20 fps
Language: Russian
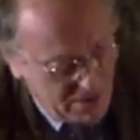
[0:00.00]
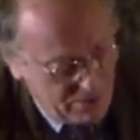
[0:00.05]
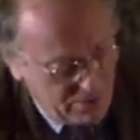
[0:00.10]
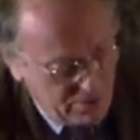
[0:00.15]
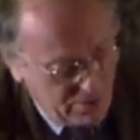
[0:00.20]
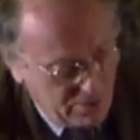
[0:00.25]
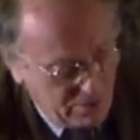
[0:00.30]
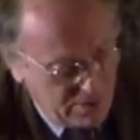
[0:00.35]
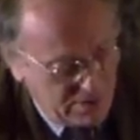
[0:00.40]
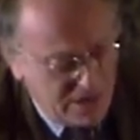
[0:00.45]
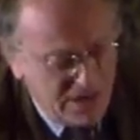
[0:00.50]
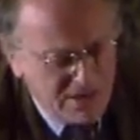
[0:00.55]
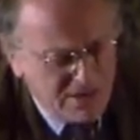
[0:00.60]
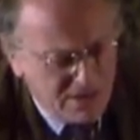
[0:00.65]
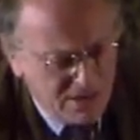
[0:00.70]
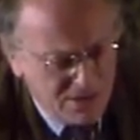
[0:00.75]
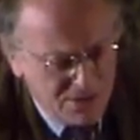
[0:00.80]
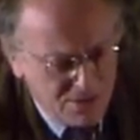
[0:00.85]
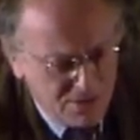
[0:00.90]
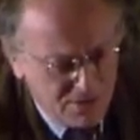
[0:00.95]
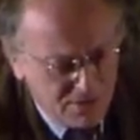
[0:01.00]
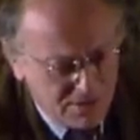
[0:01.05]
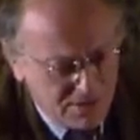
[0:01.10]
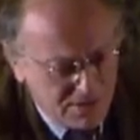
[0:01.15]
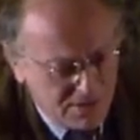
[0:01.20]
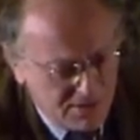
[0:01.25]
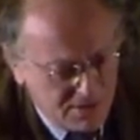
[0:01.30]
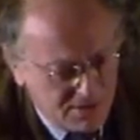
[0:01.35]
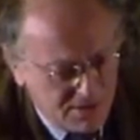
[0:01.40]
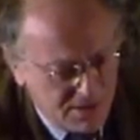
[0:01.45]
но я не хочу говорить
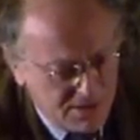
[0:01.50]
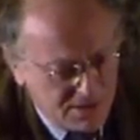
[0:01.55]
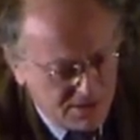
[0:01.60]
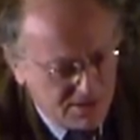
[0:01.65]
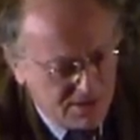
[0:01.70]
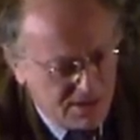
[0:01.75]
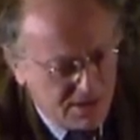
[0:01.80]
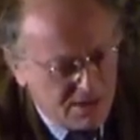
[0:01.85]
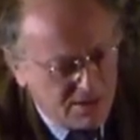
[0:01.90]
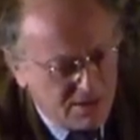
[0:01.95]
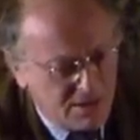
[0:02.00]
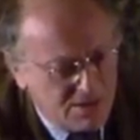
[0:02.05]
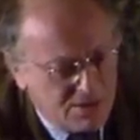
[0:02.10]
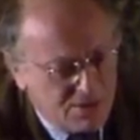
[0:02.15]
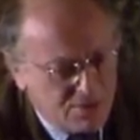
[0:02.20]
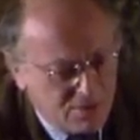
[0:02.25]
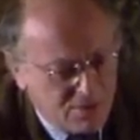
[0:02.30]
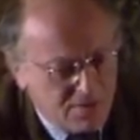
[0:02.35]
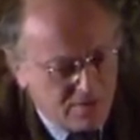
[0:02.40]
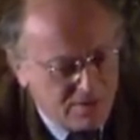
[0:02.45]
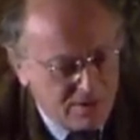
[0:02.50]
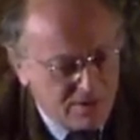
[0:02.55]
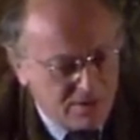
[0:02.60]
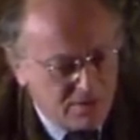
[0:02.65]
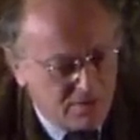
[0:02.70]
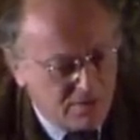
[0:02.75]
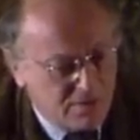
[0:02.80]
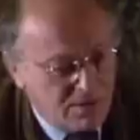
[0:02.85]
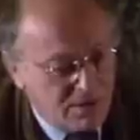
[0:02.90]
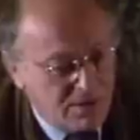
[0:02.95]
о китайцах, и я не хочу говорить о
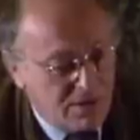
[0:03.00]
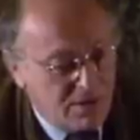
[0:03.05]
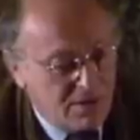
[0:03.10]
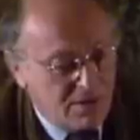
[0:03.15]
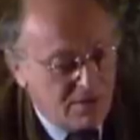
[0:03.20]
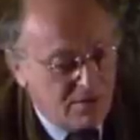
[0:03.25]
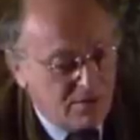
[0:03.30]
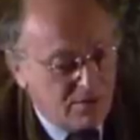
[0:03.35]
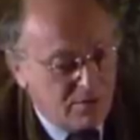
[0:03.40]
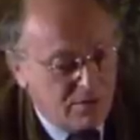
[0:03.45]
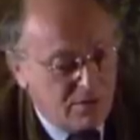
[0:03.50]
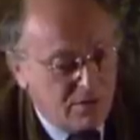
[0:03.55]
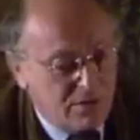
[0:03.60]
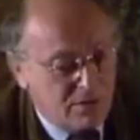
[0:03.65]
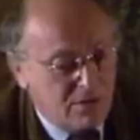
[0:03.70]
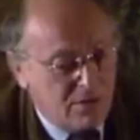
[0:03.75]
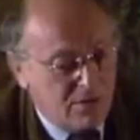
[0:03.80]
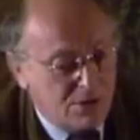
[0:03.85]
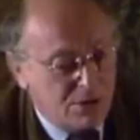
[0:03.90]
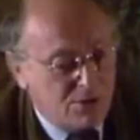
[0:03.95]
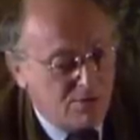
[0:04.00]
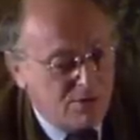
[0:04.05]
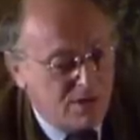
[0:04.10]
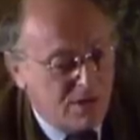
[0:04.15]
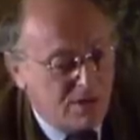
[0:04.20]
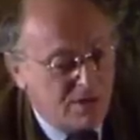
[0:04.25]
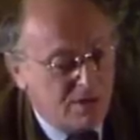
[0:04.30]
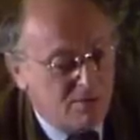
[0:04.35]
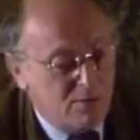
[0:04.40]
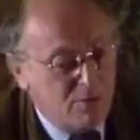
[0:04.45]
других. Я чего ни
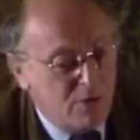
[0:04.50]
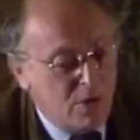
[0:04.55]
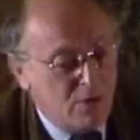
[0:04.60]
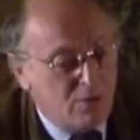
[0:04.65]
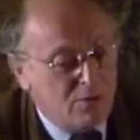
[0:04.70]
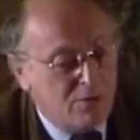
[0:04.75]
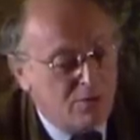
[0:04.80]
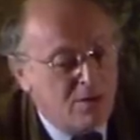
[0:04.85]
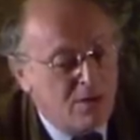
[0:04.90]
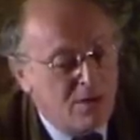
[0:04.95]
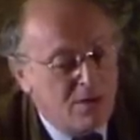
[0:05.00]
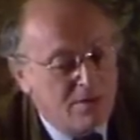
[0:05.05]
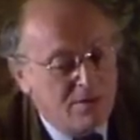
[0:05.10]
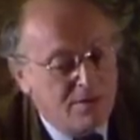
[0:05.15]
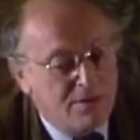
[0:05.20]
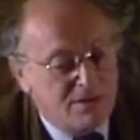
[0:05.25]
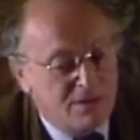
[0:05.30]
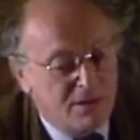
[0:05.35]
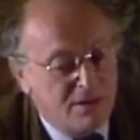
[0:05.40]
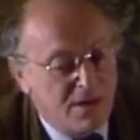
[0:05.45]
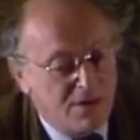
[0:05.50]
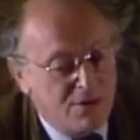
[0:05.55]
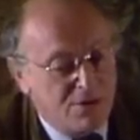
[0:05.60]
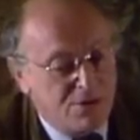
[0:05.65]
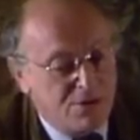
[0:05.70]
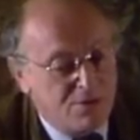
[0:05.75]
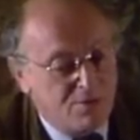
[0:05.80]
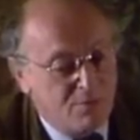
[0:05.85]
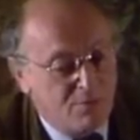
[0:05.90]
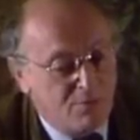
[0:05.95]
одному народу,
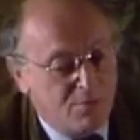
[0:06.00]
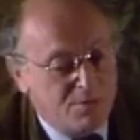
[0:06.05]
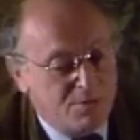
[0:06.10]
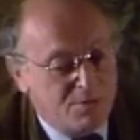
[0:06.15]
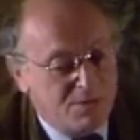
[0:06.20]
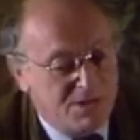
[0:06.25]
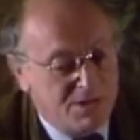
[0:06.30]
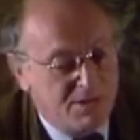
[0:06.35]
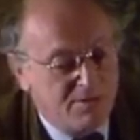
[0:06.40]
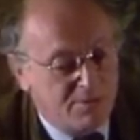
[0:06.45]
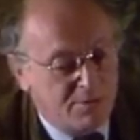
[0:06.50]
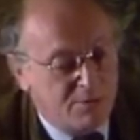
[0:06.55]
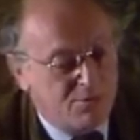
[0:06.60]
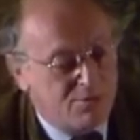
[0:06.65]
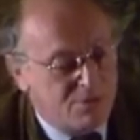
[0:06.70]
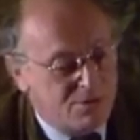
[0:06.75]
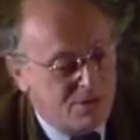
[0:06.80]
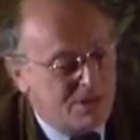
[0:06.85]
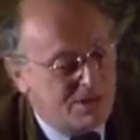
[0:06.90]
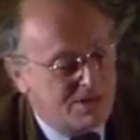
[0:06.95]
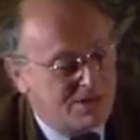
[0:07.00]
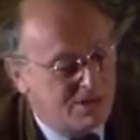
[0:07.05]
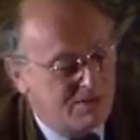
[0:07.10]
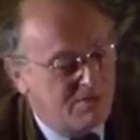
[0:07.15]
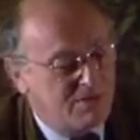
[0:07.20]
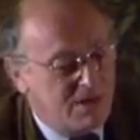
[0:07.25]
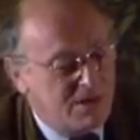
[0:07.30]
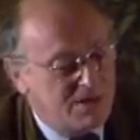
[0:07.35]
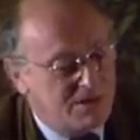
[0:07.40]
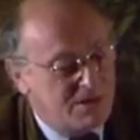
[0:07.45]
населяющему, в общем, северную часть
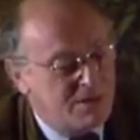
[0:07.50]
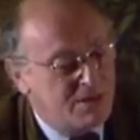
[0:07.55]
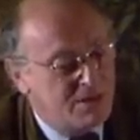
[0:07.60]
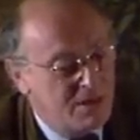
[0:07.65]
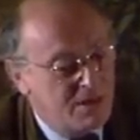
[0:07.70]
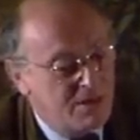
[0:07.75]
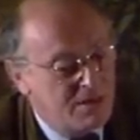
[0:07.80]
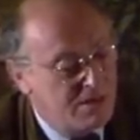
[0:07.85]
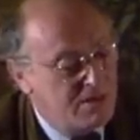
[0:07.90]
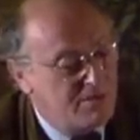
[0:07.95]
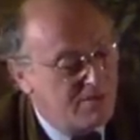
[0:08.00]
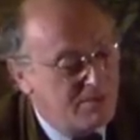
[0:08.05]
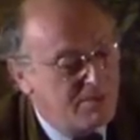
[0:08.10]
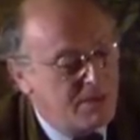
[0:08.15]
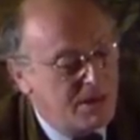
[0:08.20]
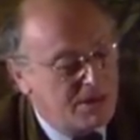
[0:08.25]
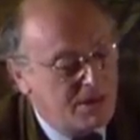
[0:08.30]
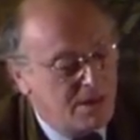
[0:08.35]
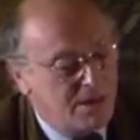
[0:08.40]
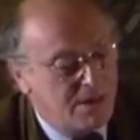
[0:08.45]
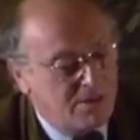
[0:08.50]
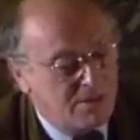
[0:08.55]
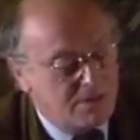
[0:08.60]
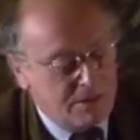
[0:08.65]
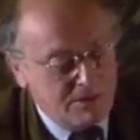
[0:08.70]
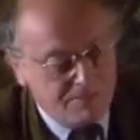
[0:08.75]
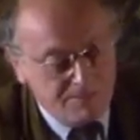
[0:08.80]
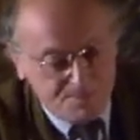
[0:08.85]
Евразии, не выпадало.